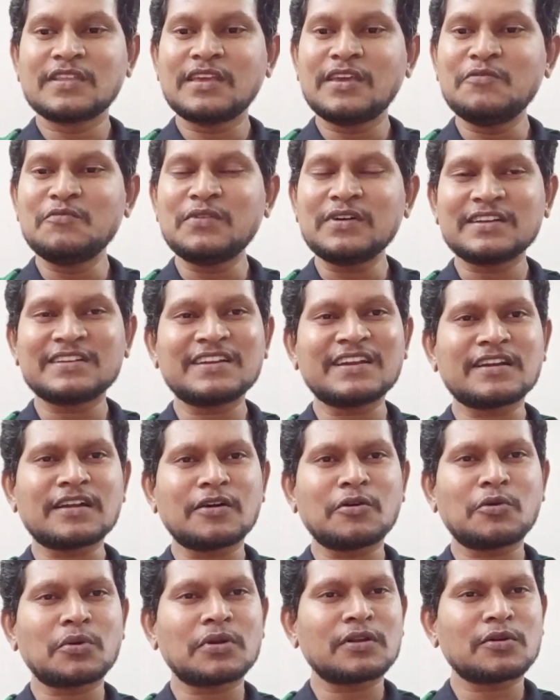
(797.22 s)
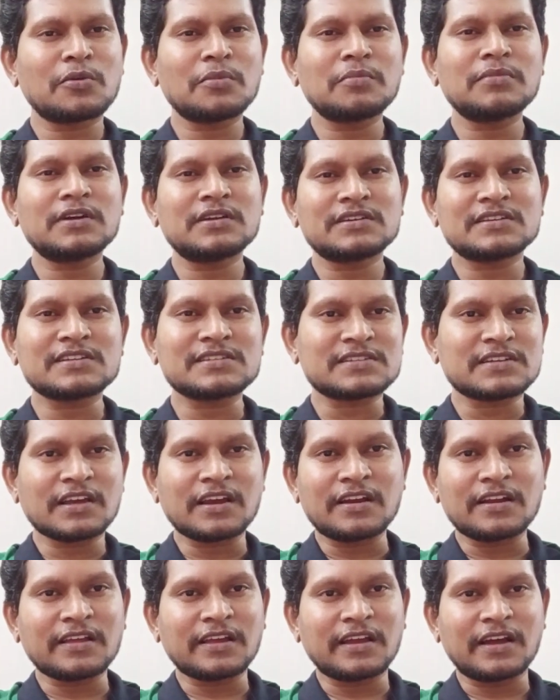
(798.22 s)
இவன் என்னென்னா ஒரு ரொம்ப
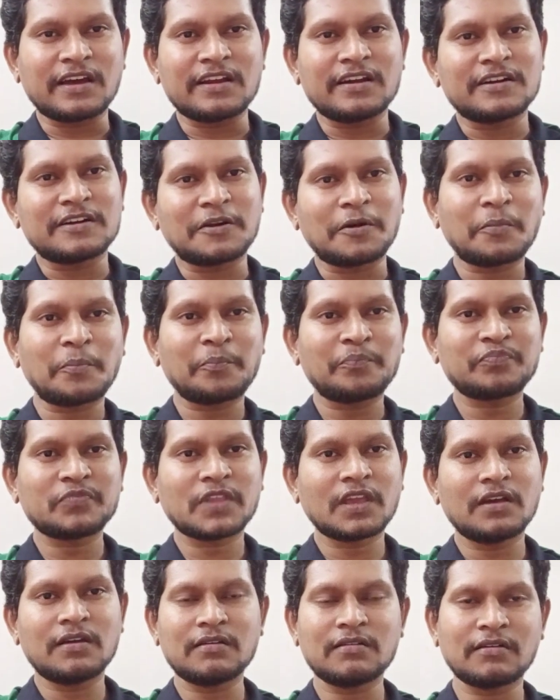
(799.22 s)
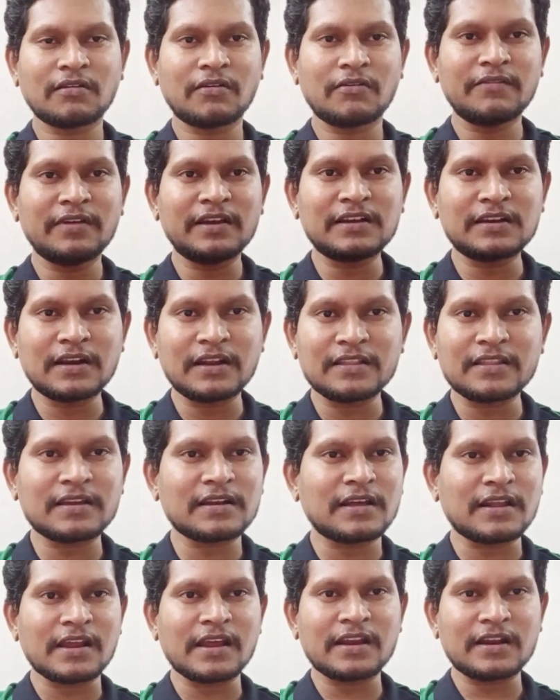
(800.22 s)
இன்ட்ரெஸ்டிங்கான கேரக்டர் எங்கள் வீட்டில்
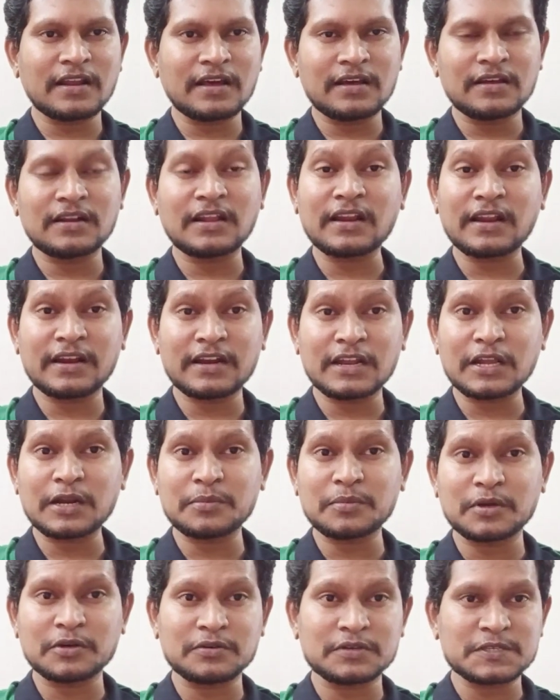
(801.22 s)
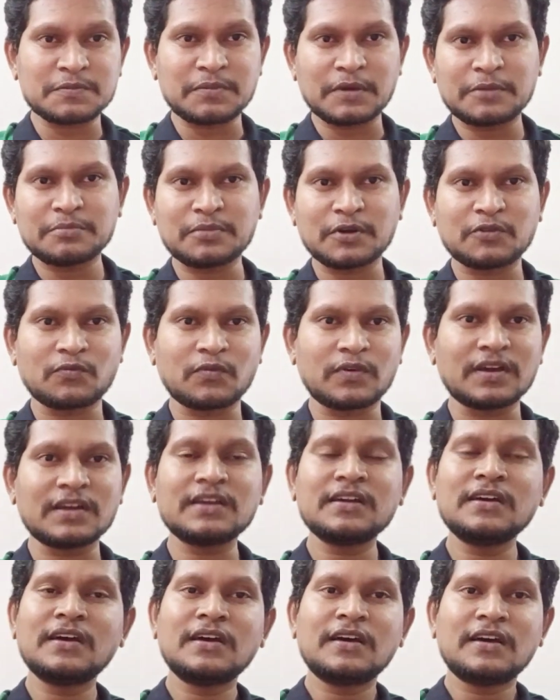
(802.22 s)
தான் நிறைய நிறைய நேரம் நான் ஸ்பெண்ட் பண்ணுவேன்
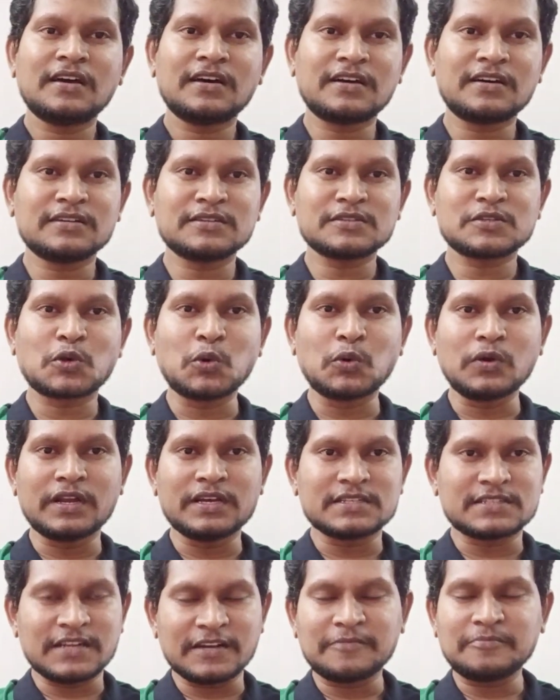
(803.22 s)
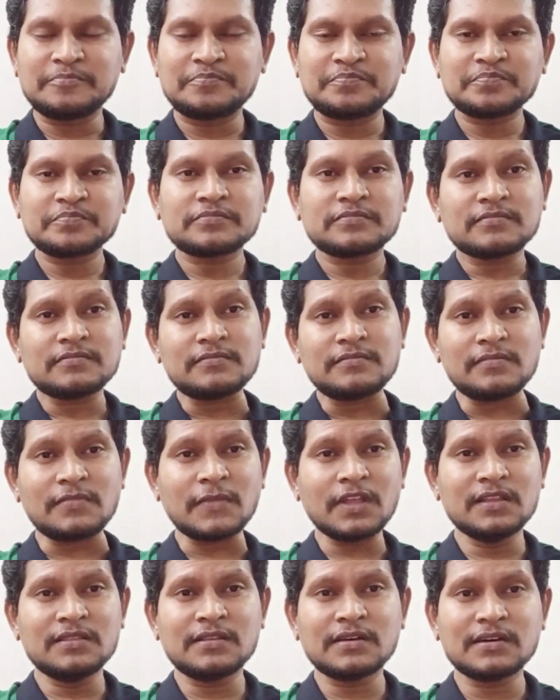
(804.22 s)
ஸ்கூல் டேஸில்
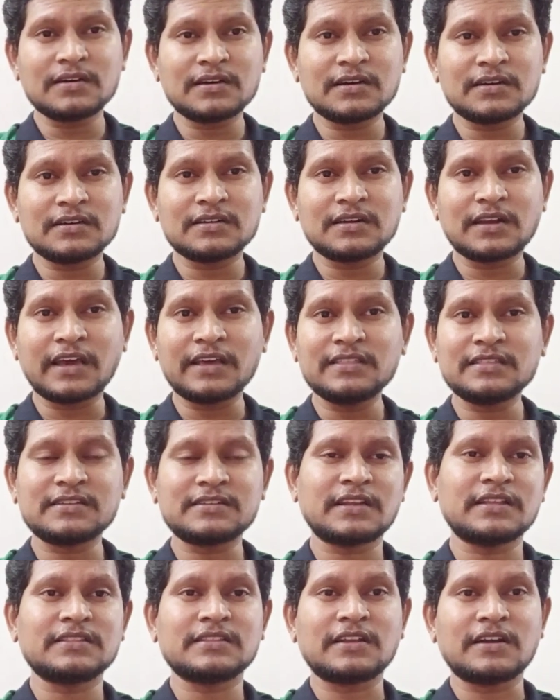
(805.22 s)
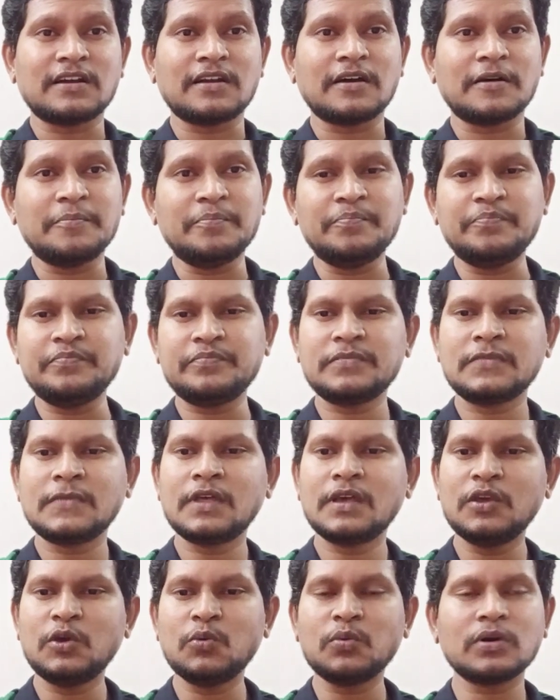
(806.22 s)
இந்த நைன்த்து டென்த்துலலாம்
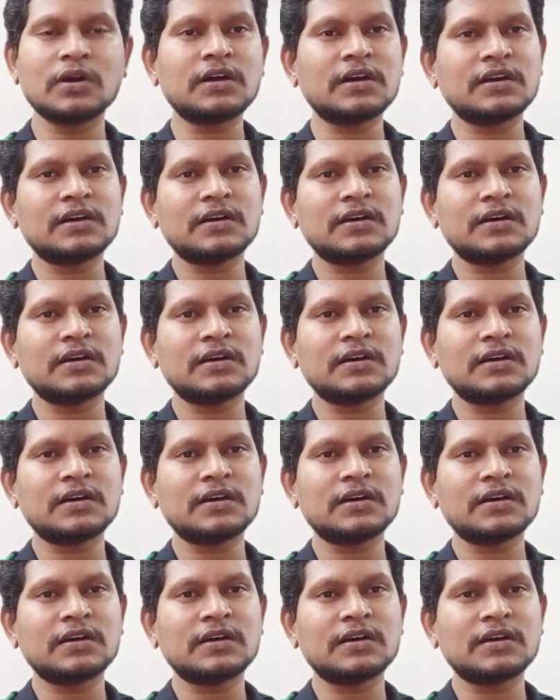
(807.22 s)
இவங்க